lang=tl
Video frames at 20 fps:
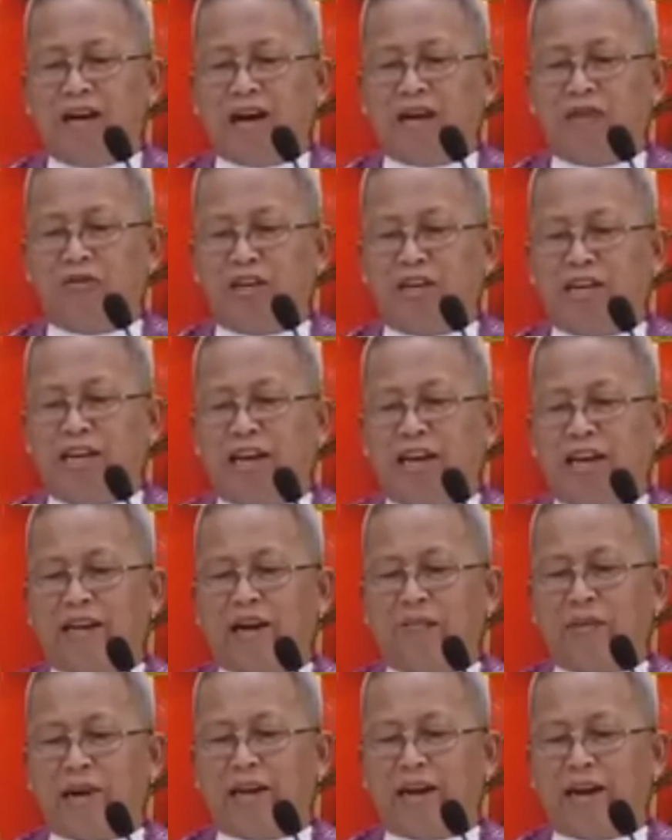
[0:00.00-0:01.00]
aron dili
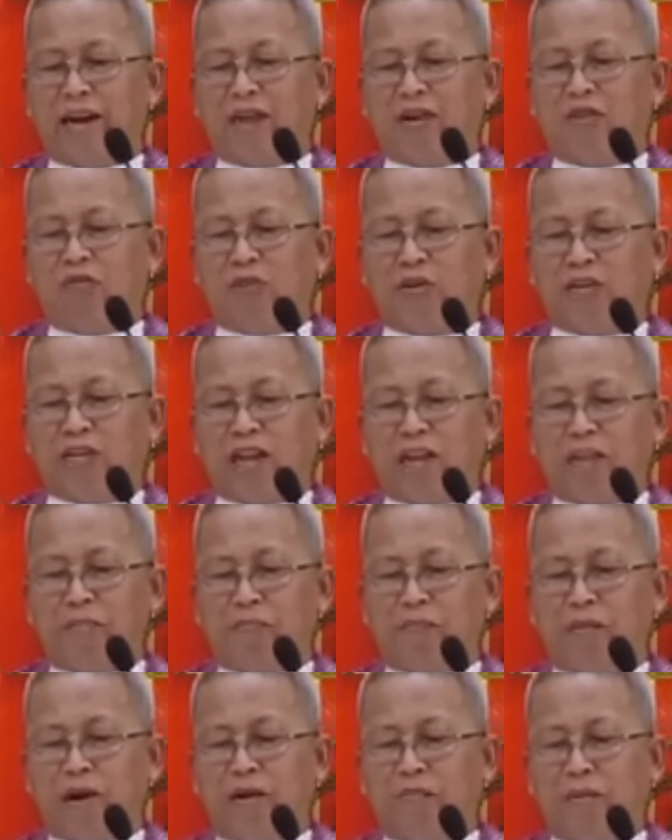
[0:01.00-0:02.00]
ka mahiagom sa
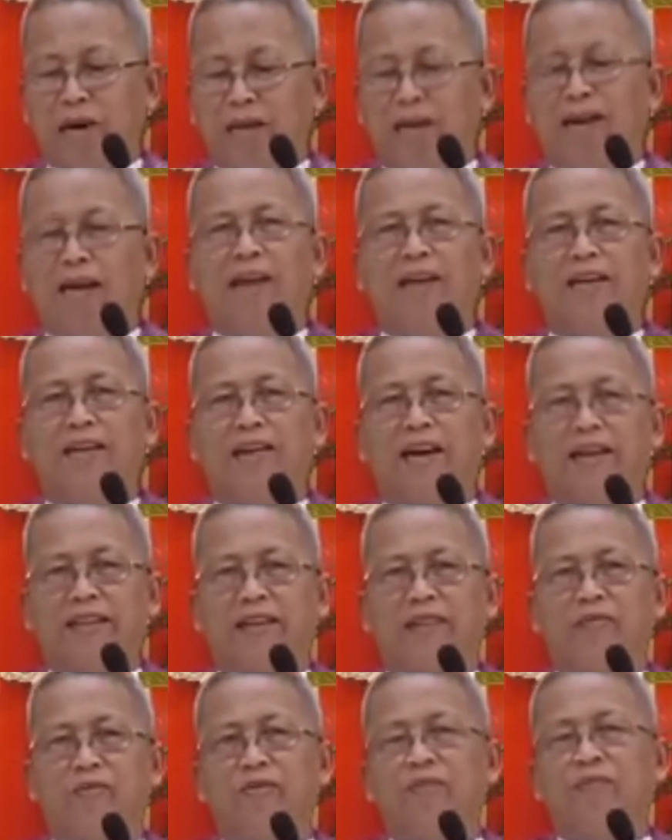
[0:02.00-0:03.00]
labi pang mangilad na
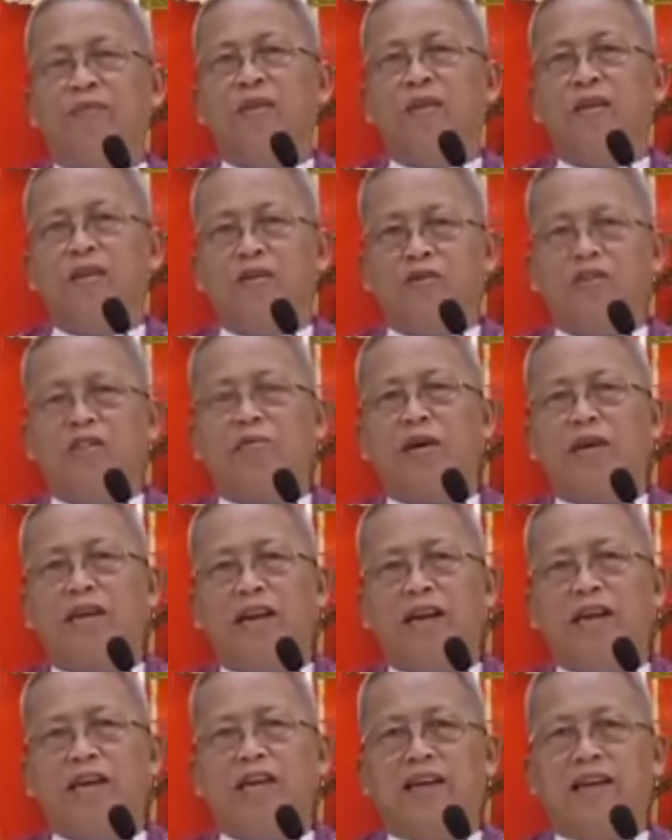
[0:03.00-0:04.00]
hitabo. Unsa may
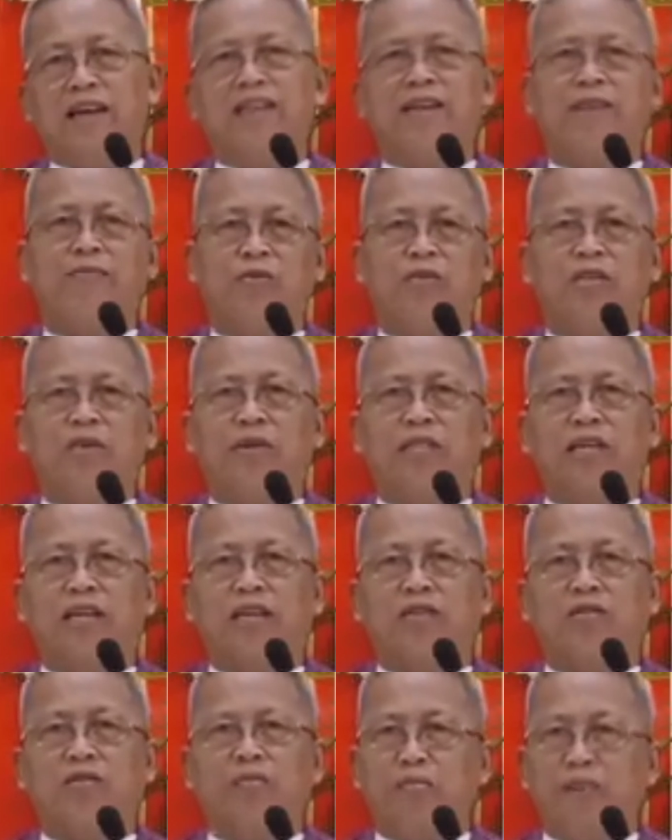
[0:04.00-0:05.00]
ngilad na hitabo sa
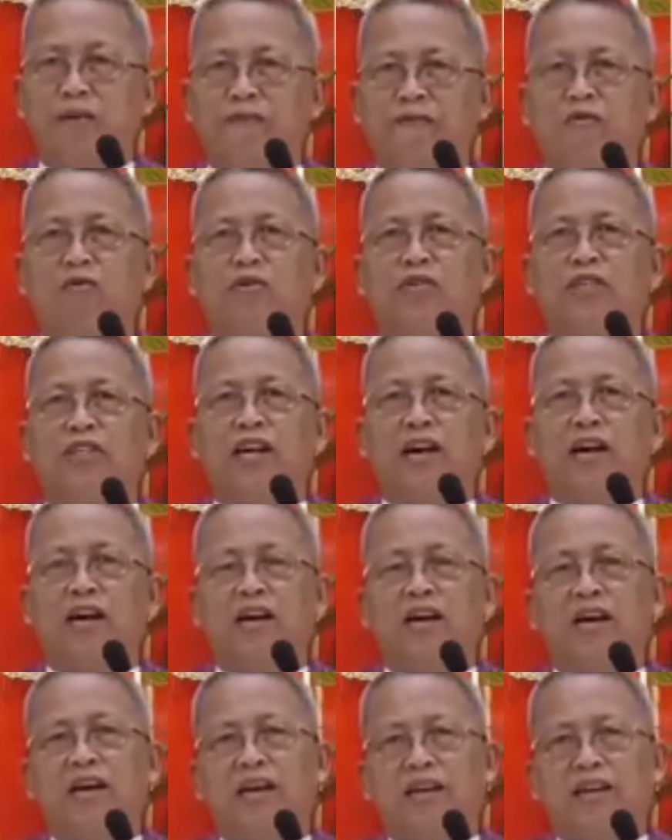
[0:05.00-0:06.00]
masakiton before siya
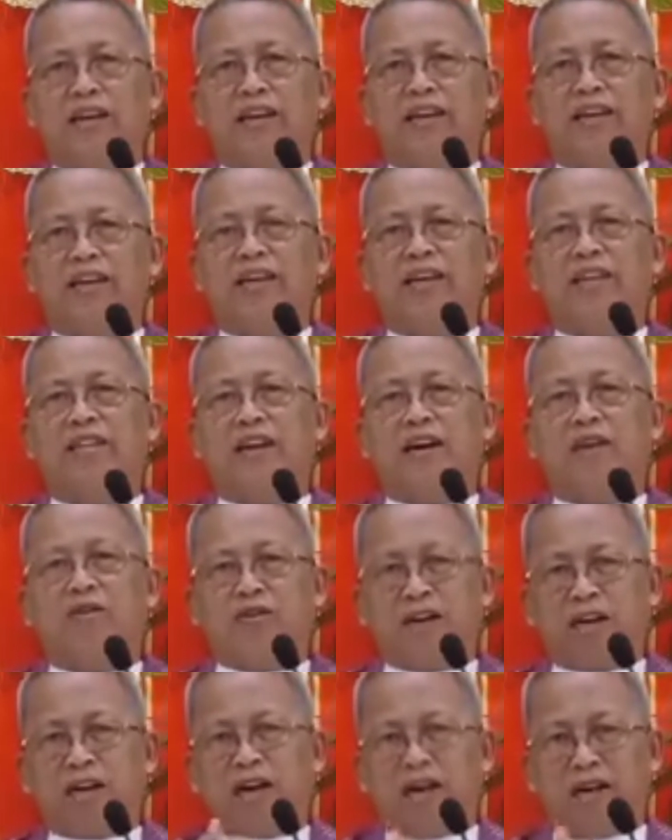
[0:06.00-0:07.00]
nakikita
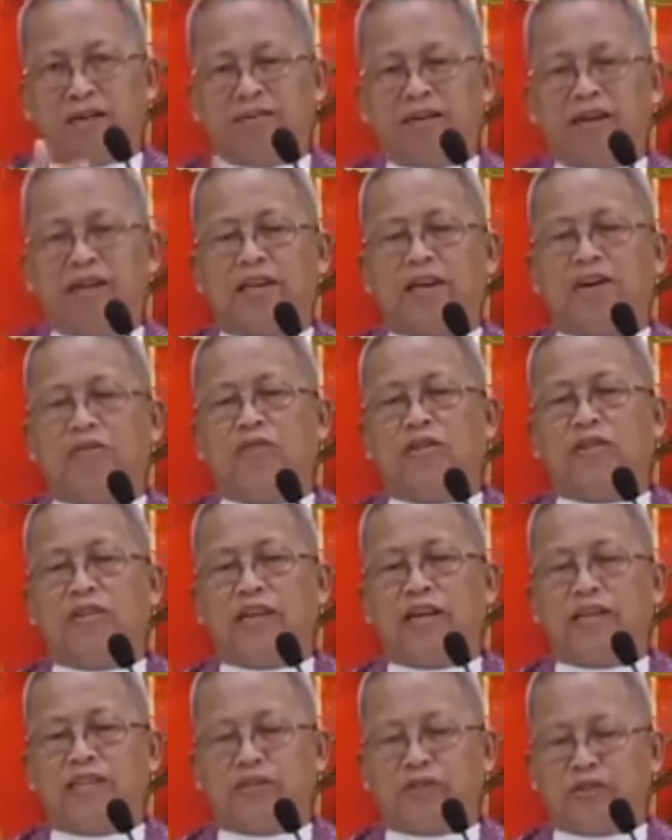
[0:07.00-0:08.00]
or naka-encounter
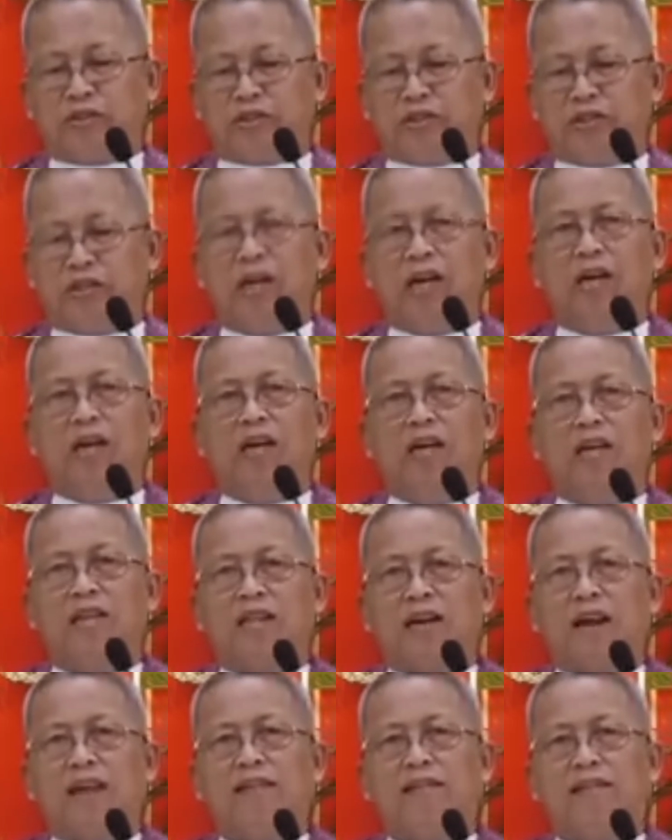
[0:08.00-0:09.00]
ni Jesus,
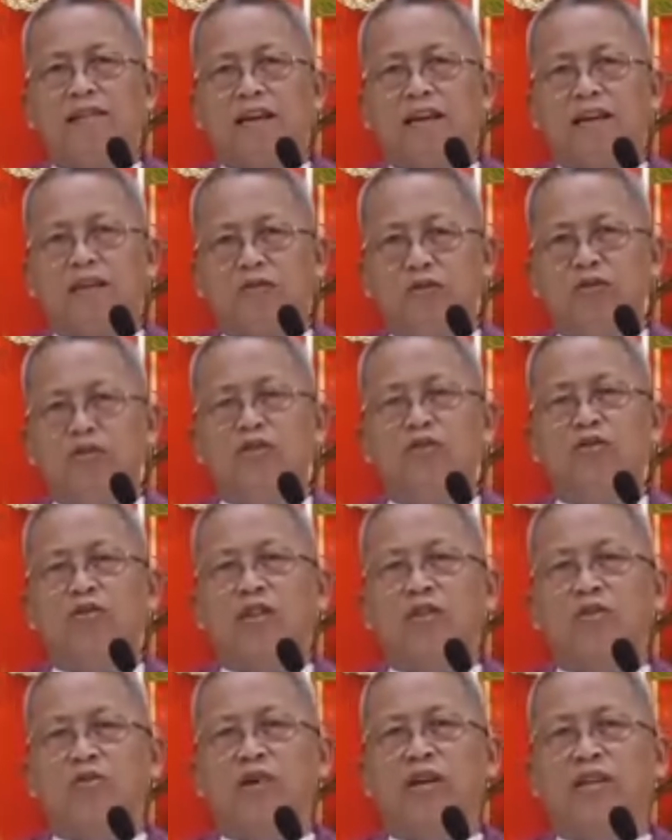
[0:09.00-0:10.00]
38
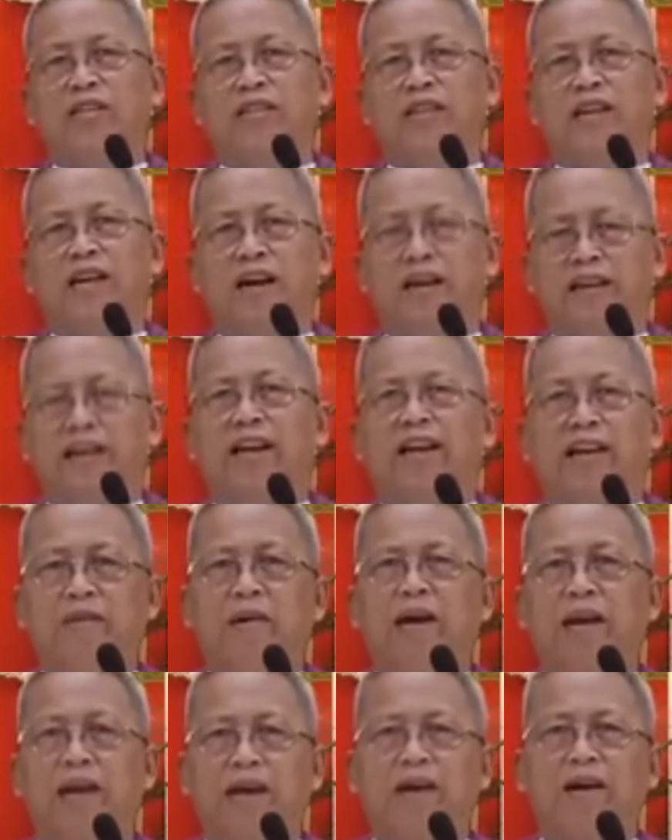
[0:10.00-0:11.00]
ka tuig siya nga dili
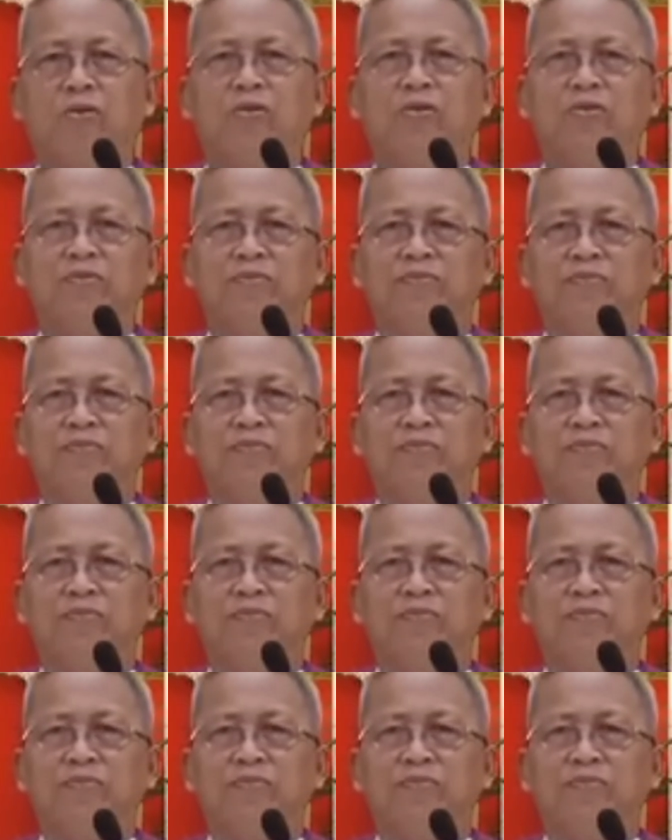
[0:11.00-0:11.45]
makalakaw.